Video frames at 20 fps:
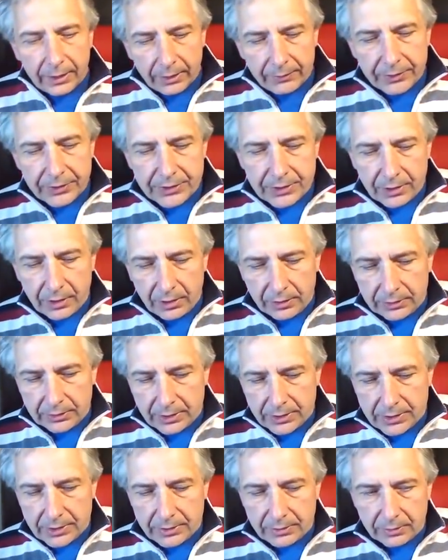Ihr wisst ja,
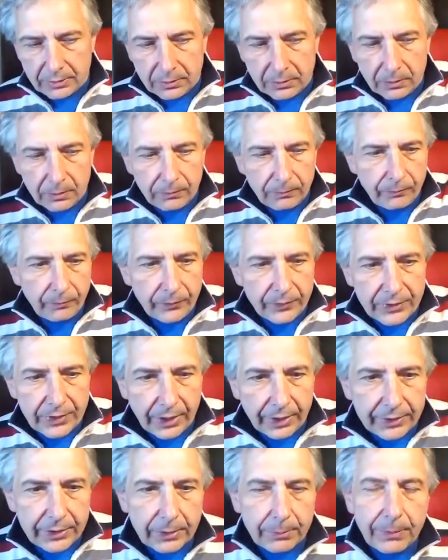dass äh,
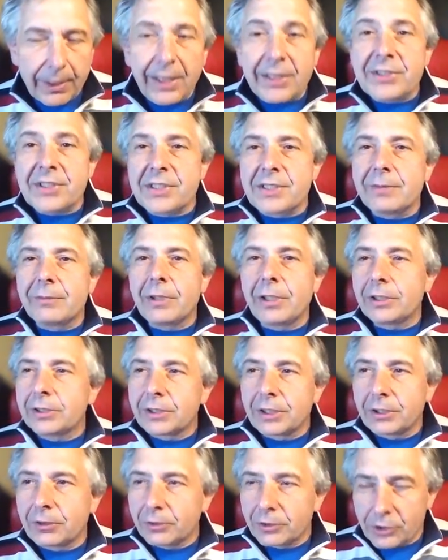seit dem Ersten
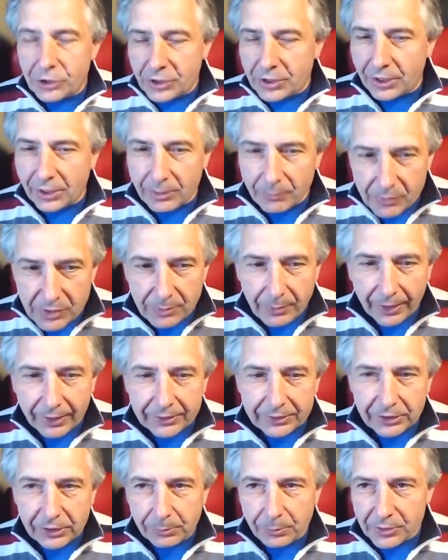Weltkrieg und nicht seit dem
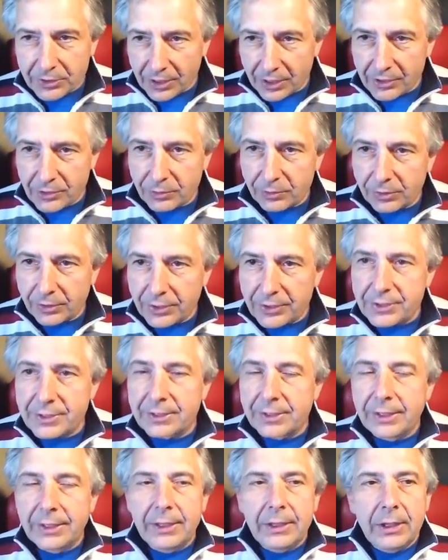Zweiten die Besatzung ist.